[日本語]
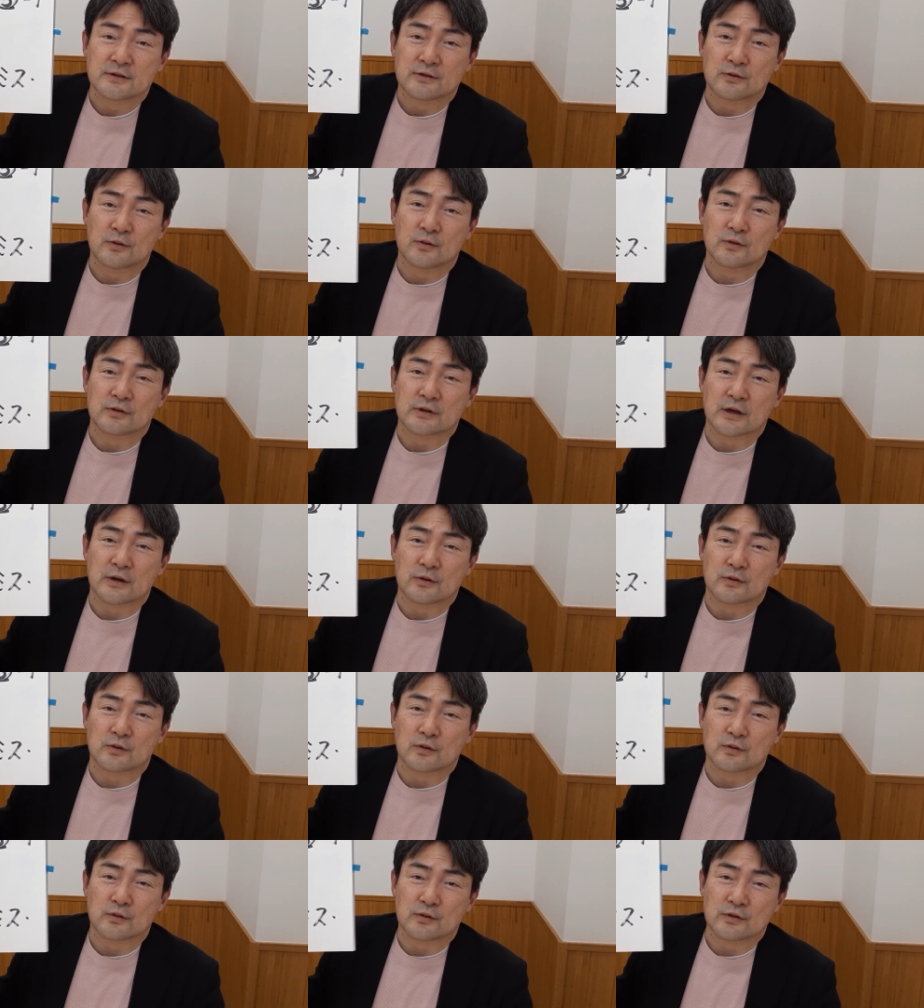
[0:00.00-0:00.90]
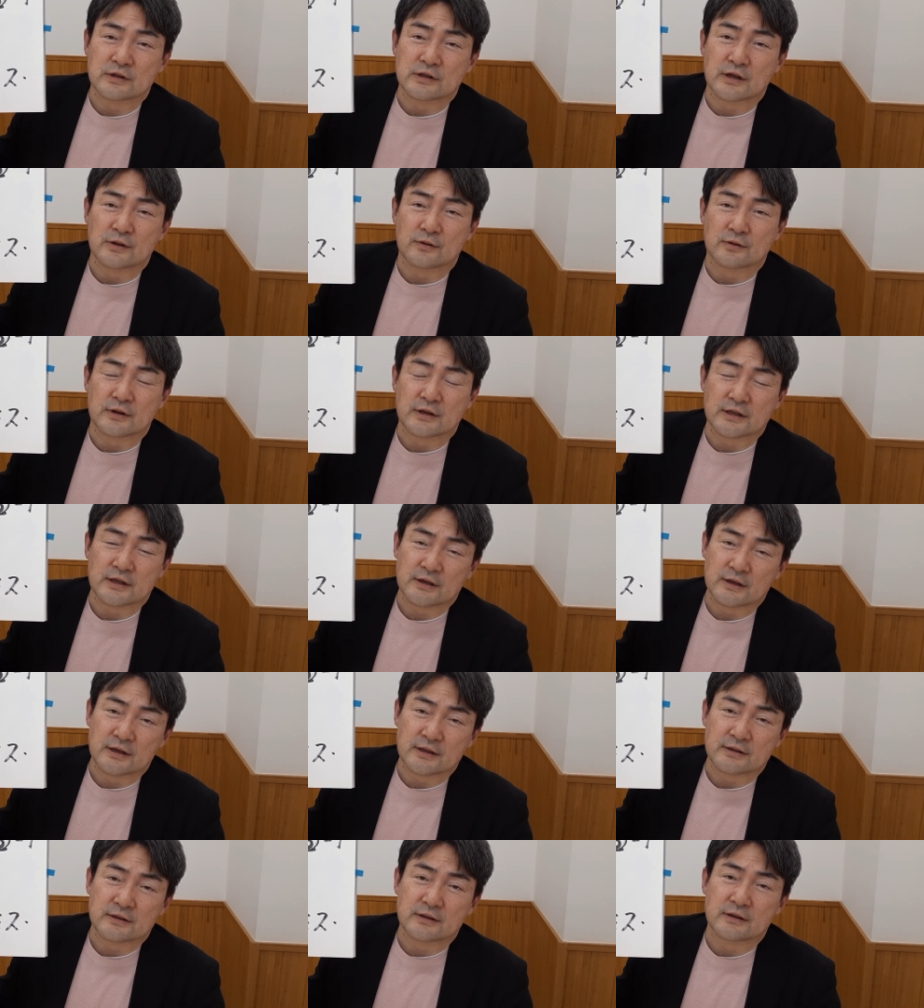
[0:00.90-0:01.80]
どうだろう届いたのか
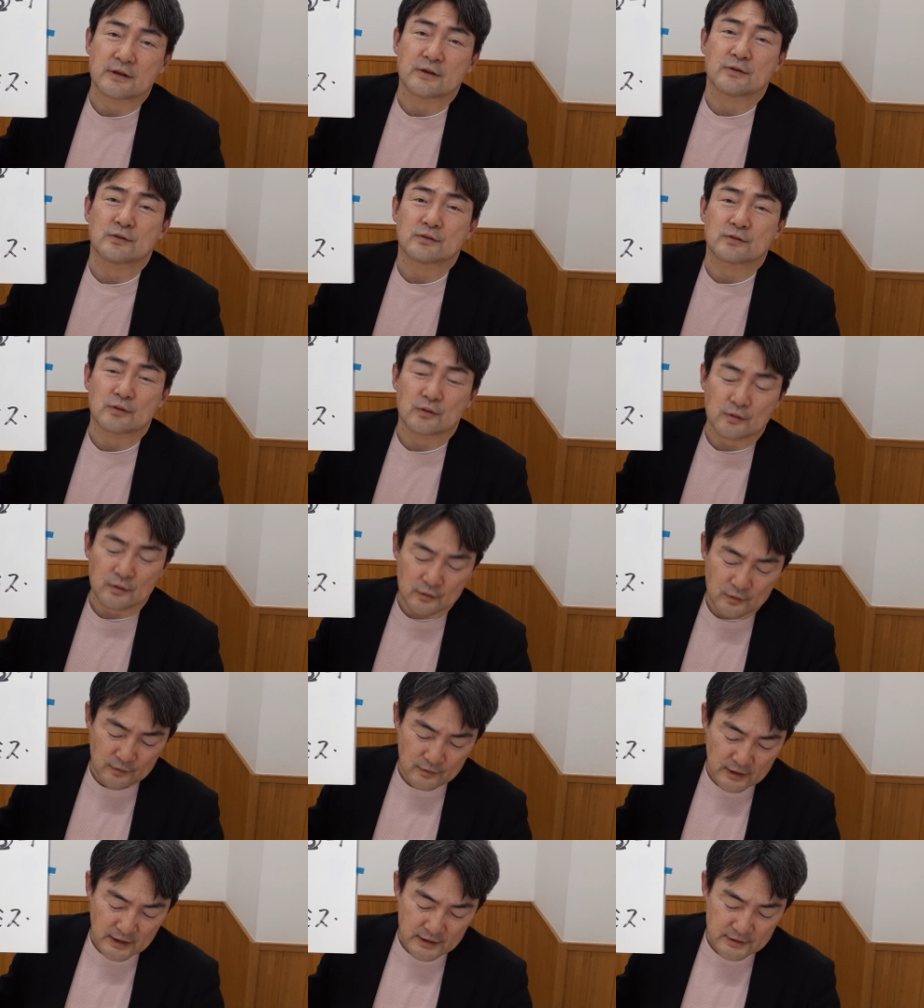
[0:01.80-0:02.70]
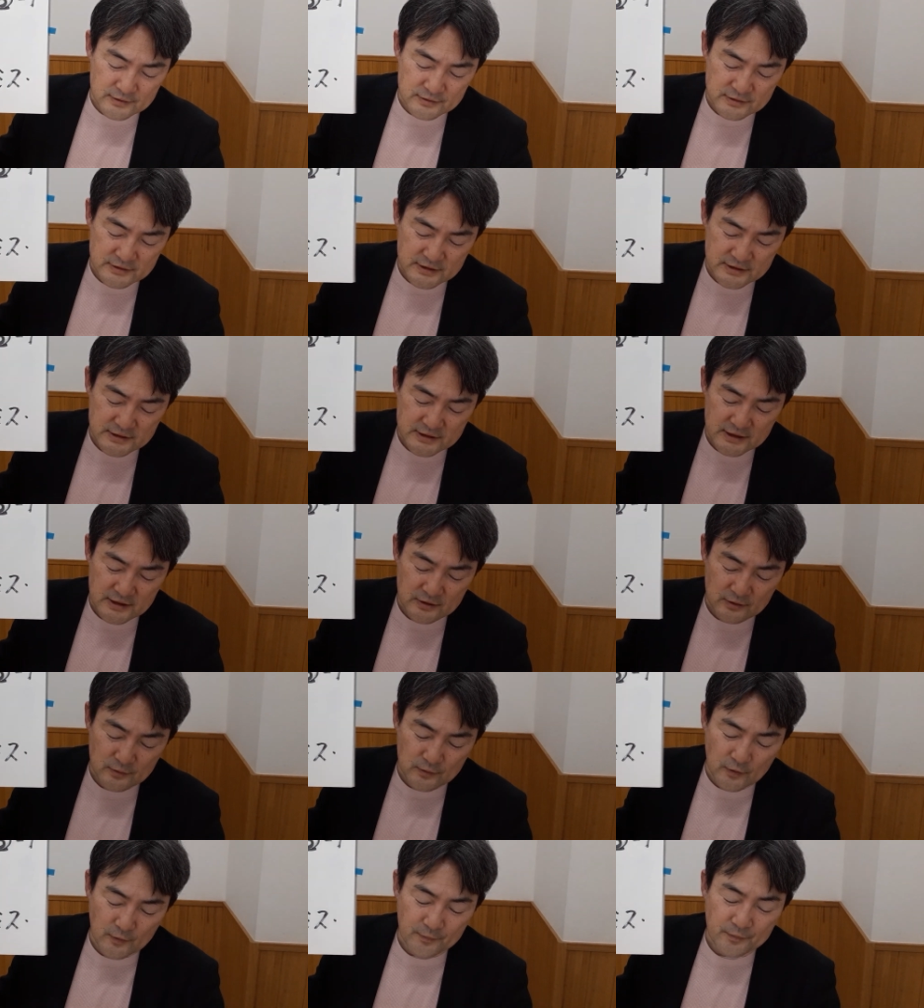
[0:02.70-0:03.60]
なっていうところはあるんですけ
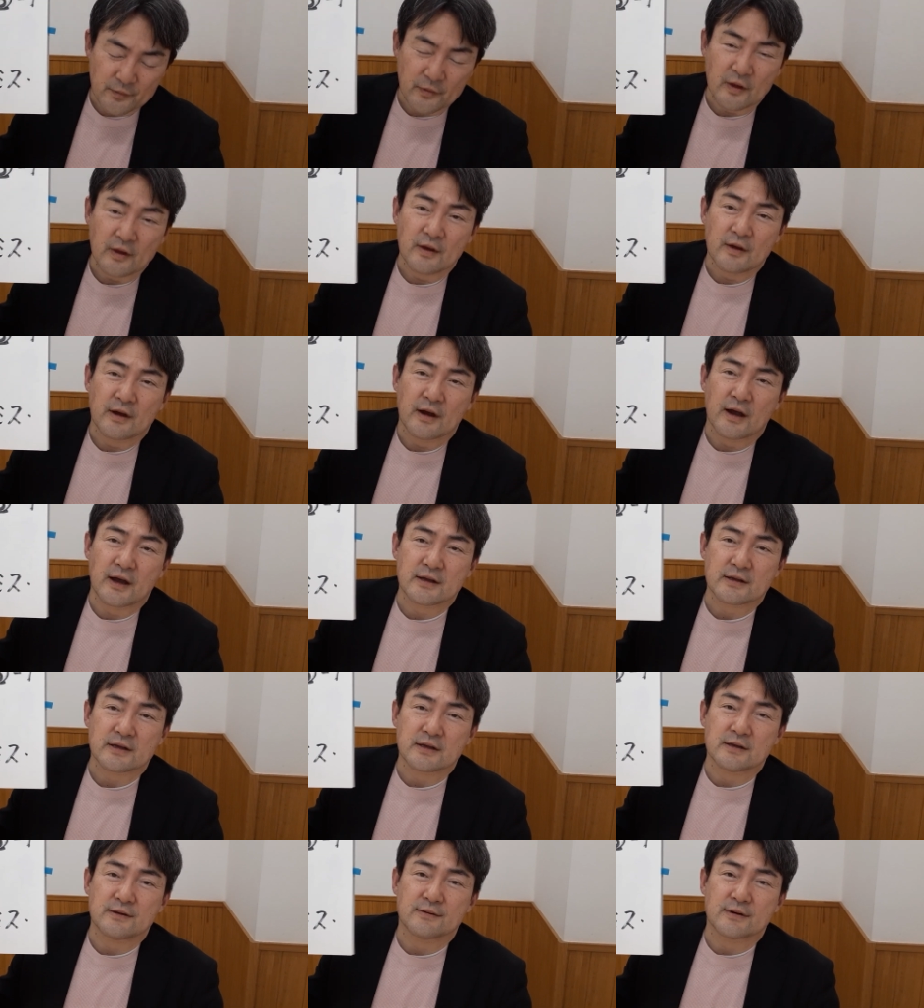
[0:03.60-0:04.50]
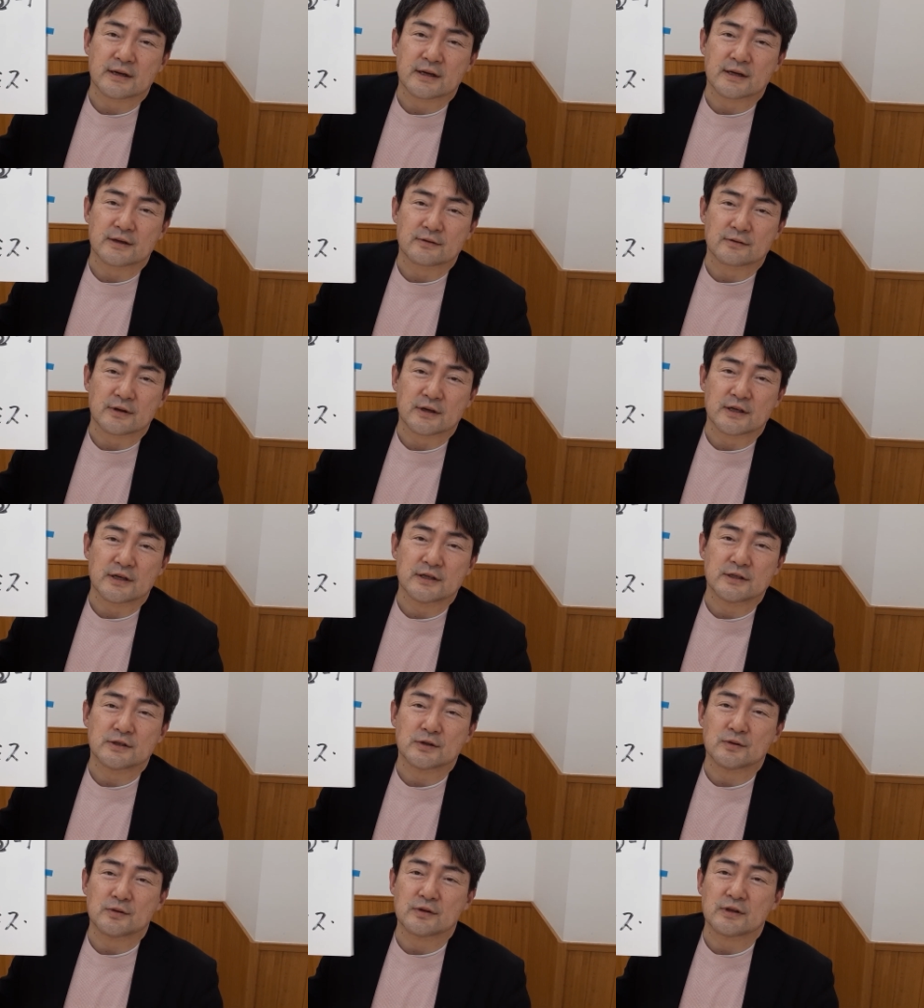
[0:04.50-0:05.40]
どもはっきり分かるのは非
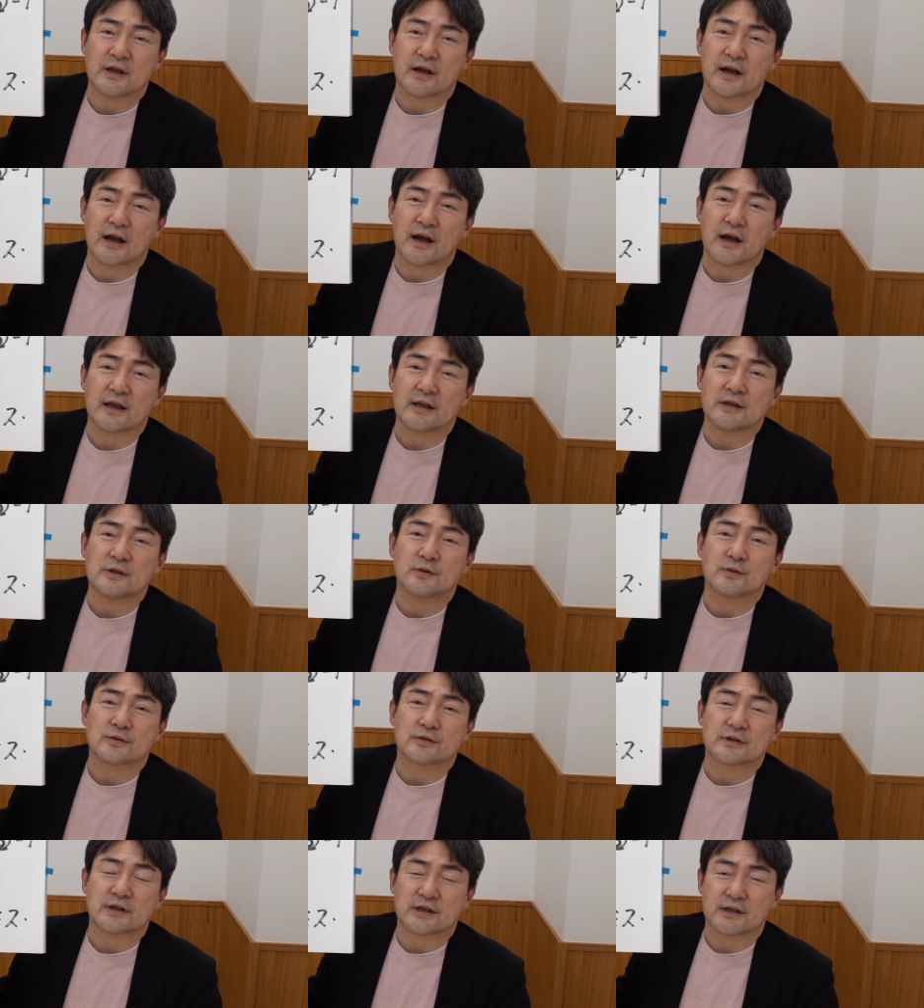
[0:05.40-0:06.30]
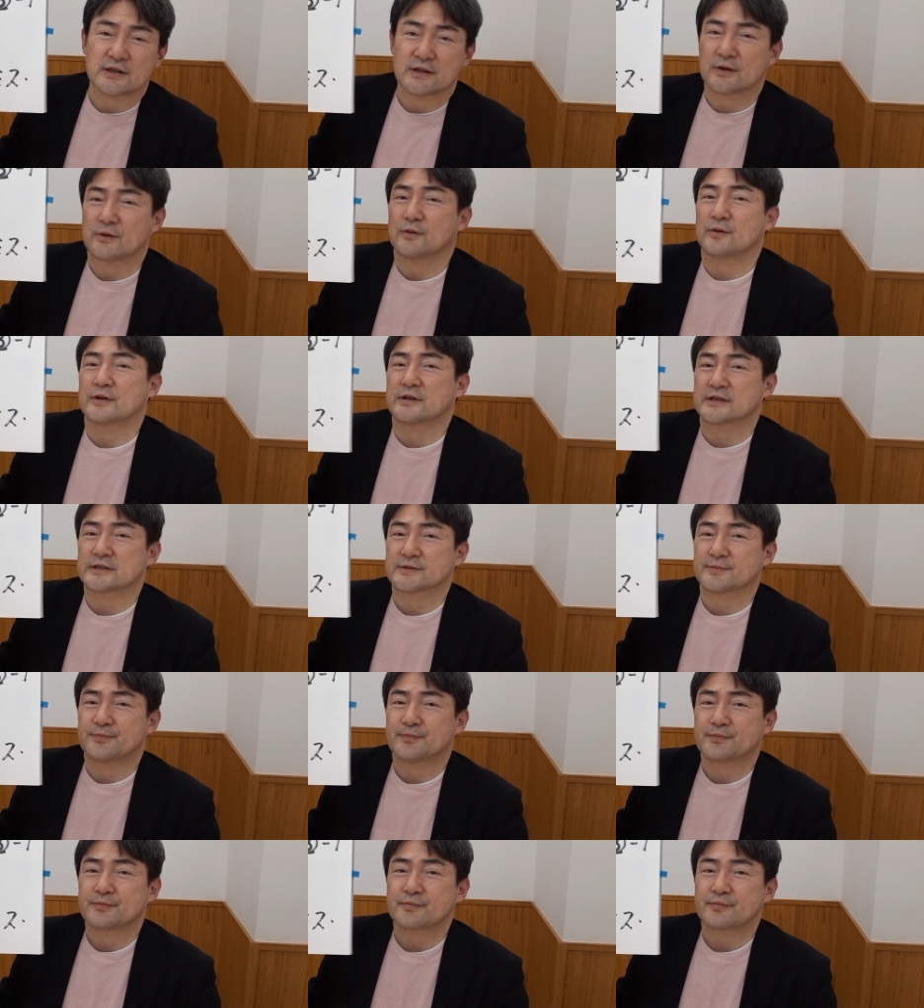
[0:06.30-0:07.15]
常にアイドル的な声です。